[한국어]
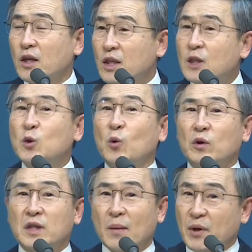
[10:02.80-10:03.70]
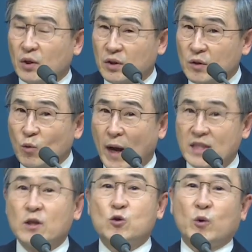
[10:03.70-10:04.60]
기도 응답의 어떤
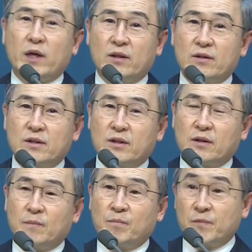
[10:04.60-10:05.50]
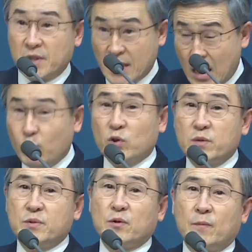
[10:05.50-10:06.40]
과정 속에 있는지를 잘
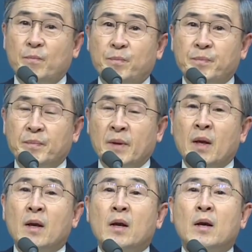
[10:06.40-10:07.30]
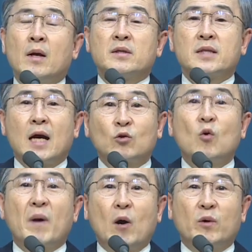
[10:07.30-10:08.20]
보십시오.
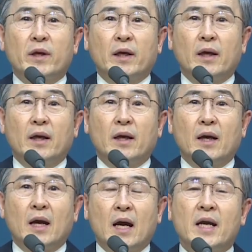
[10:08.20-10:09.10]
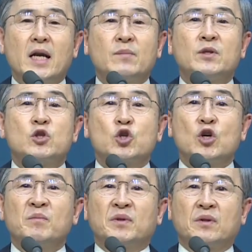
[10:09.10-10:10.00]
사도 바울에게 하나님은
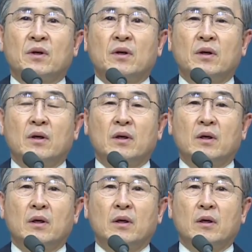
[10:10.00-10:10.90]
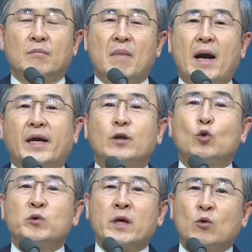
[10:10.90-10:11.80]
처음부터
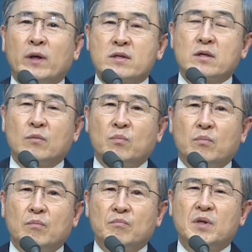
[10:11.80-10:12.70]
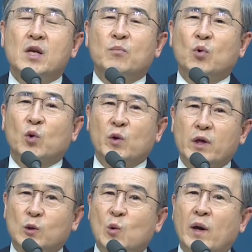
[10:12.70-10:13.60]
마게도냐로 가서 빌립보
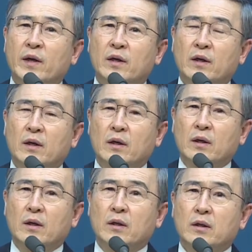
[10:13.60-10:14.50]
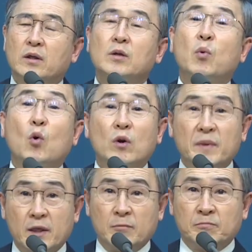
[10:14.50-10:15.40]
교회를 통하여 그
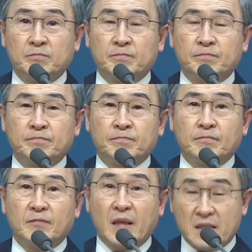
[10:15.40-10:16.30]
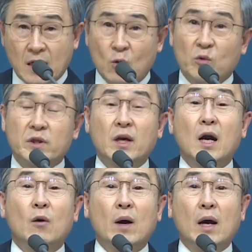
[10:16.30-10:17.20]
복음이
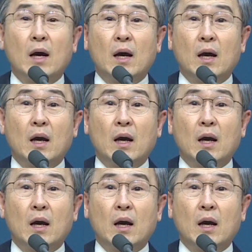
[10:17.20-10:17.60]
데살로니가와